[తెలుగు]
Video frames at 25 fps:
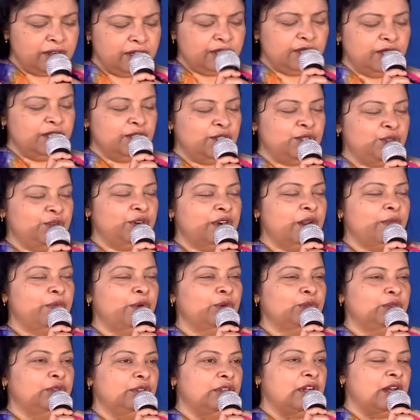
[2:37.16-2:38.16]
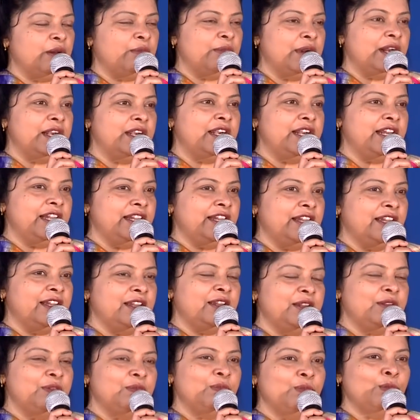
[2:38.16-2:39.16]
గురించి చూడబోతున్నామంటే
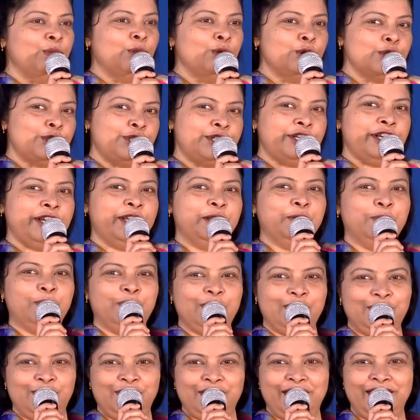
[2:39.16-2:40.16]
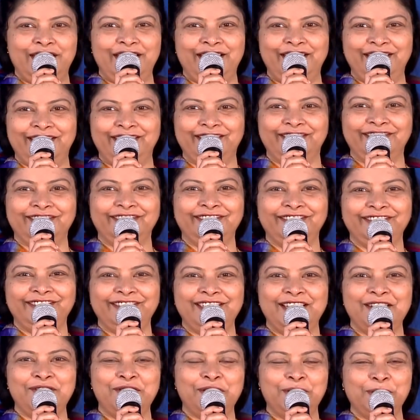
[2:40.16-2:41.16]
మోషే గురించి అండి
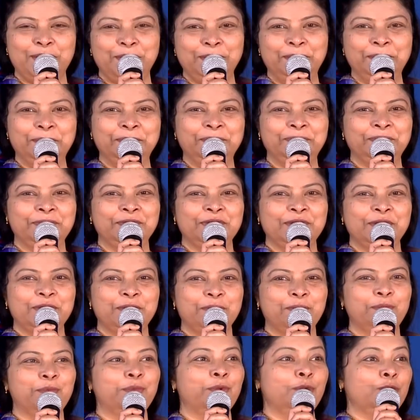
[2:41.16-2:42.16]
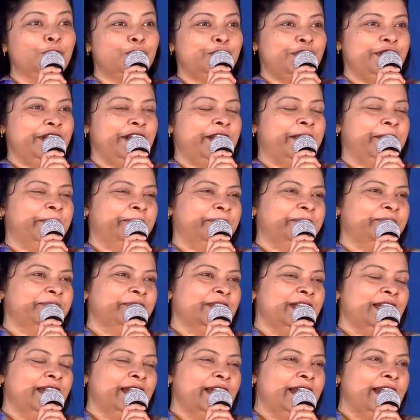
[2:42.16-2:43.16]
ఎవరు మోషే
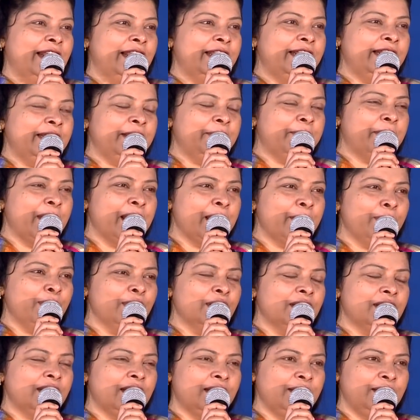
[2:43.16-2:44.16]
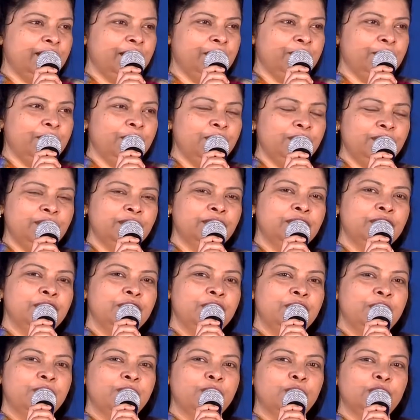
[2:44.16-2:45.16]
అంటే బైబిల్ గ్రంథంలో
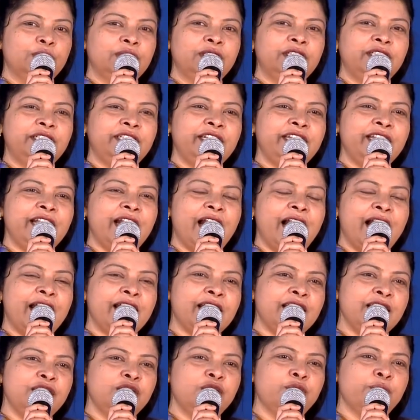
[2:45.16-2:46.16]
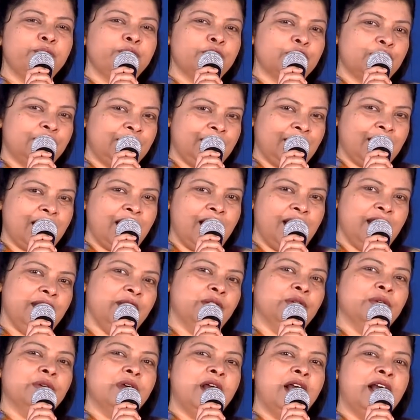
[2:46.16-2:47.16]
మొదటి ఐదు
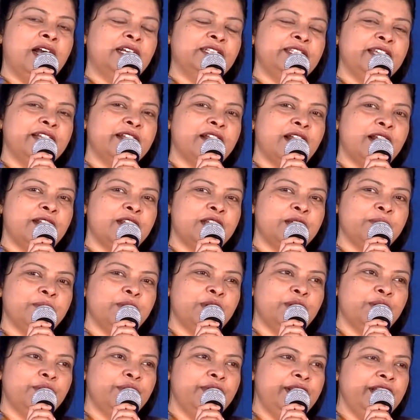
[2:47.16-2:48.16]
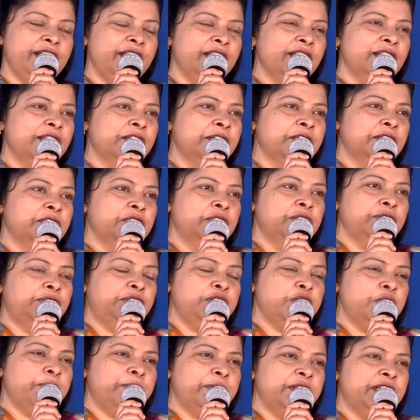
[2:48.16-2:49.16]
పుస్తకాలు ఆది కాండము నుండి
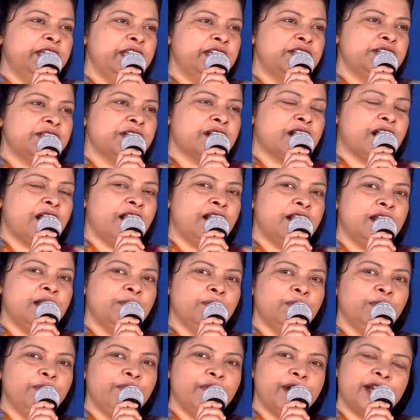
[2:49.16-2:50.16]
ద్వితీయోపదేశ కాండము